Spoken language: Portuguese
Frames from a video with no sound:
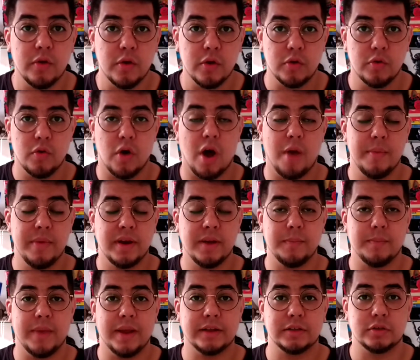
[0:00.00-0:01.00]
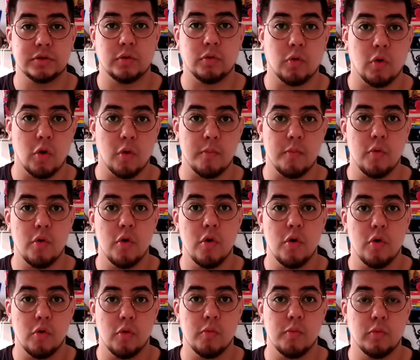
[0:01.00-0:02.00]
do Robert Pattinson como
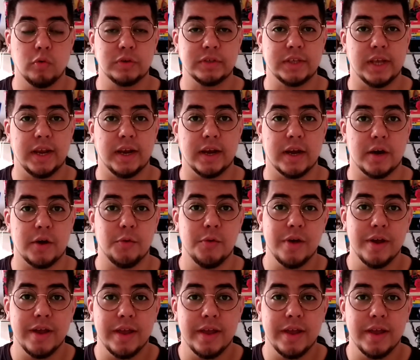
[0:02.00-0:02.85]
o Morcegão,